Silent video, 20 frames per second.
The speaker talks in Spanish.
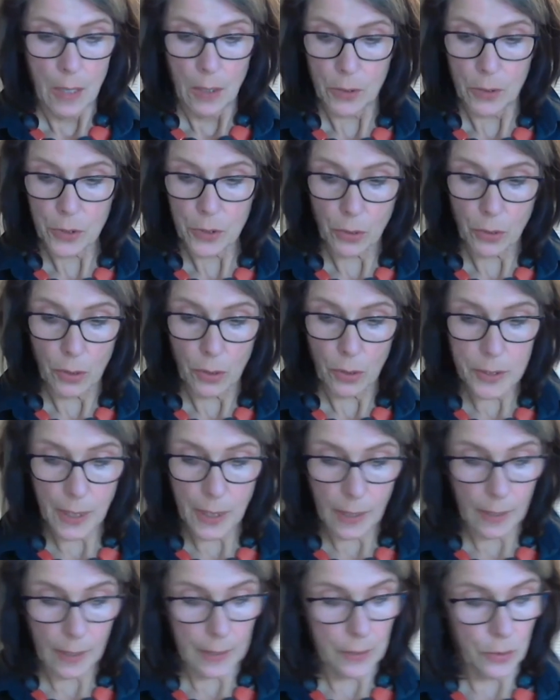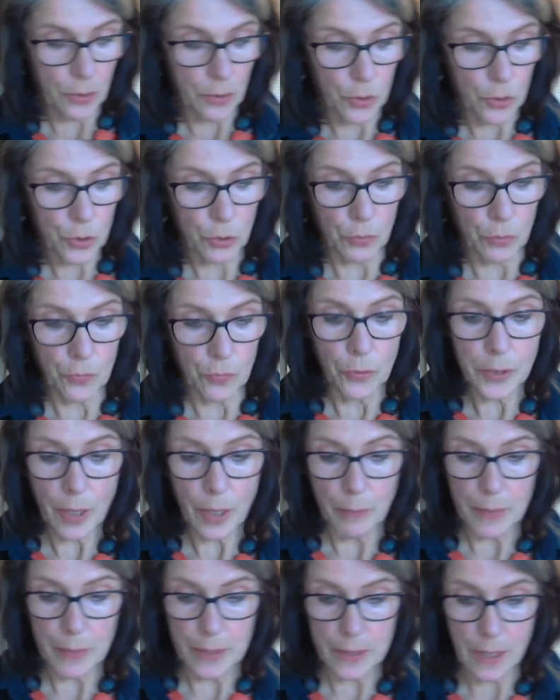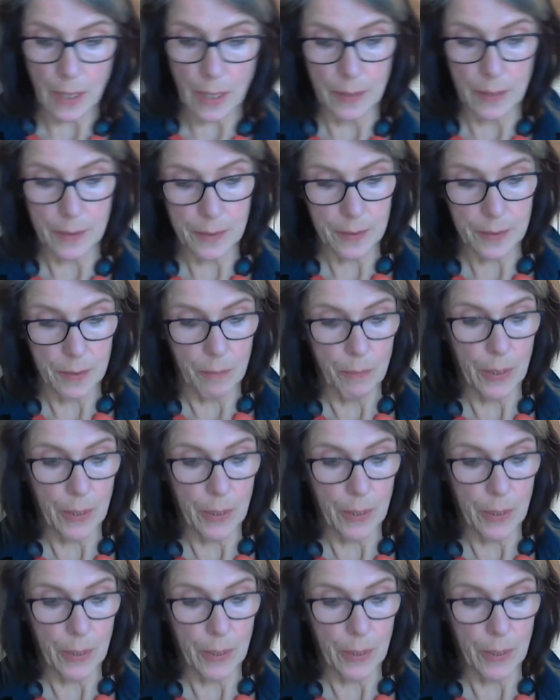Los roles de género son fundamentales